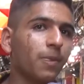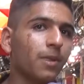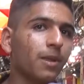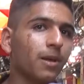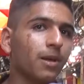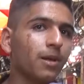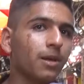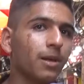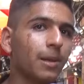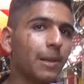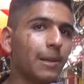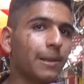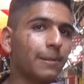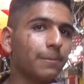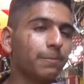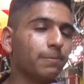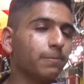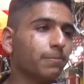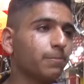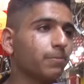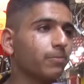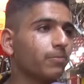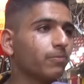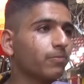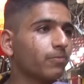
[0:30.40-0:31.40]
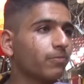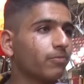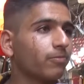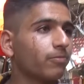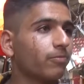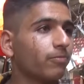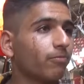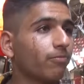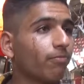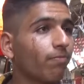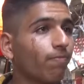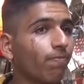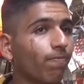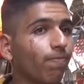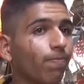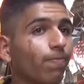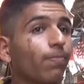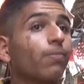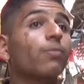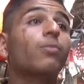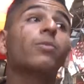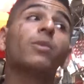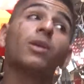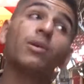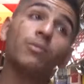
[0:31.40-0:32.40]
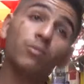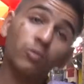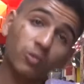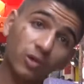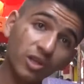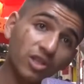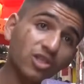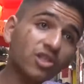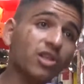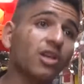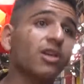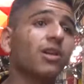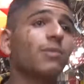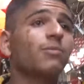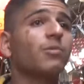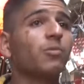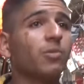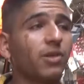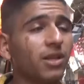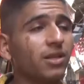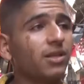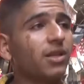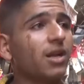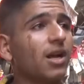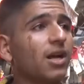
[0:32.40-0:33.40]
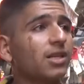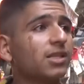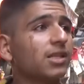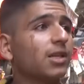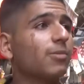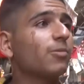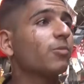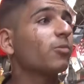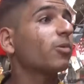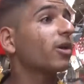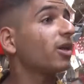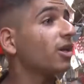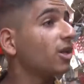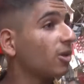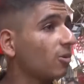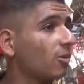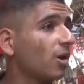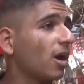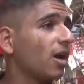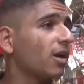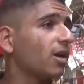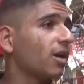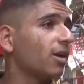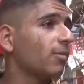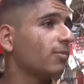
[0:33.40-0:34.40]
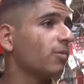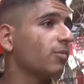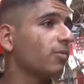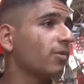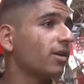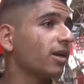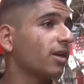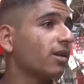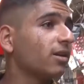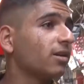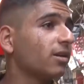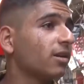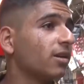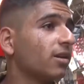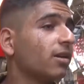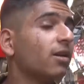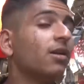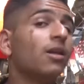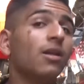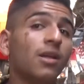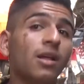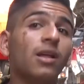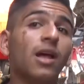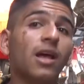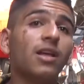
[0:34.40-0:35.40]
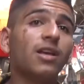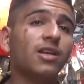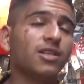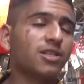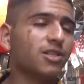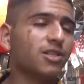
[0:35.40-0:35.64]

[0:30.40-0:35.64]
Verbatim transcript: آه، شغل دراسة ممكن شغل ممكن دراسة ممكن هواية ممكن اي